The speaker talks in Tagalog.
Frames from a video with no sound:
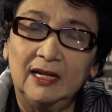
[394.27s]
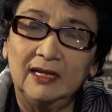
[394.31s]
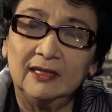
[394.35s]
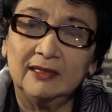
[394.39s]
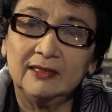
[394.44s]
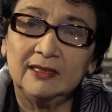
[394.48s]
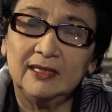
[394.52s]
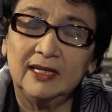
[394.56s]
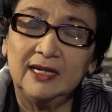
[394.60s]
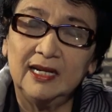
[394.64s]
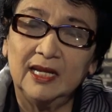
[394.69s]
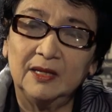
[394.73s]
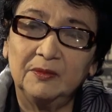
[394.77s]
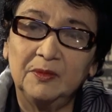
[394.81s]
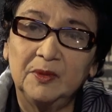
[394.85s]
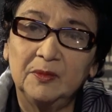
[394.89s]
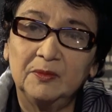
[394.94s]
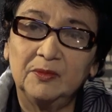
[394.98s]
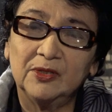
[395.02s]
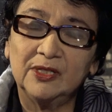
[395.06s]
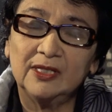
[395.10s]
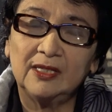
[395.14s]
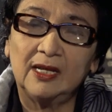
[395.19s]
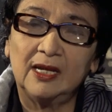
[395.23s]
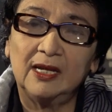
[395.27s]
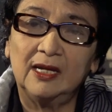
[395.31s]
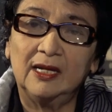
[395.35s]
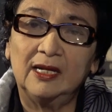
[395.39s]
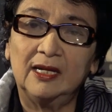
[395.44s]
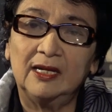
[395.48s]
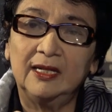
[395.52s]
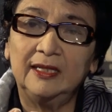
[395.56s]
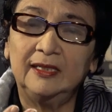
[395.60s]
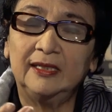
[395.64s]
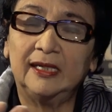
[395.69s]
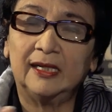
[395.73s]
ang sinabi mo
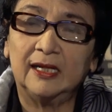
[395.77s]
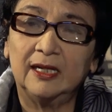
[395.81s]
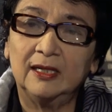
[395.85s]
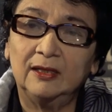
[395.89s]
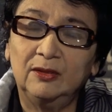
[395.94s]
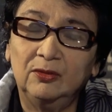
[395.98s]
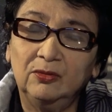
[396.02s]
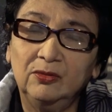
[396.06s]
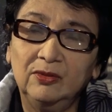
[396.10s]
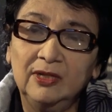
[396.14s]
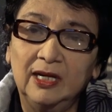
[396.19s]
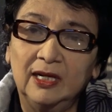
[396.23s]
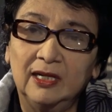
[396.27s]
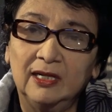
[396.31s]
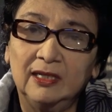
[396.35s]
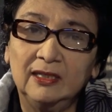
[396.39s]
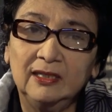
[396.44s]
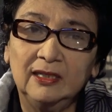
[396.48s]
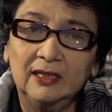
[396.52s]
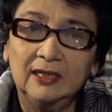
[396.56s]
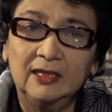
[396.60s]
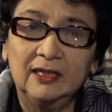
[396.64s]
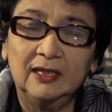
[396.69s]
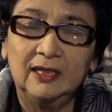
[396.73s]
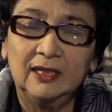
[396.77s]
sa General Luna